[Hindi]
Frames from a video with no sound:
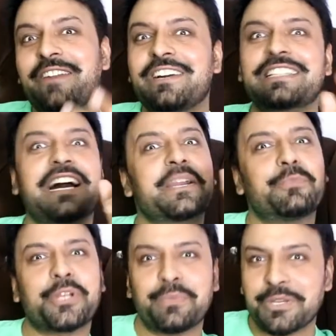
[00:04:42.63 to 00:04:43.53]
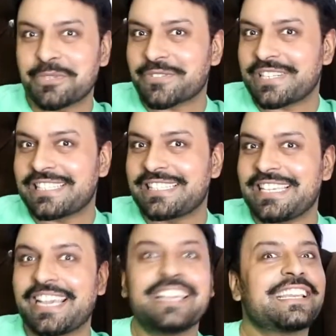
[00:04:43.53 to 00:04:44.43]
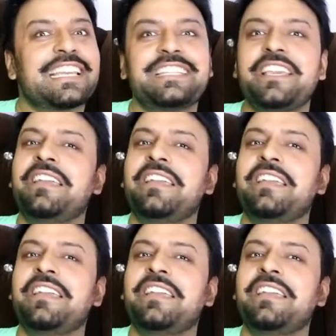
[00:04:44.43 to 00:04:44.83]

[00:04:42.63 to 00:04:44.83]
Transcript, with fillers: हर वक्त आगे पुटे पुटे मशवरे देती है कहती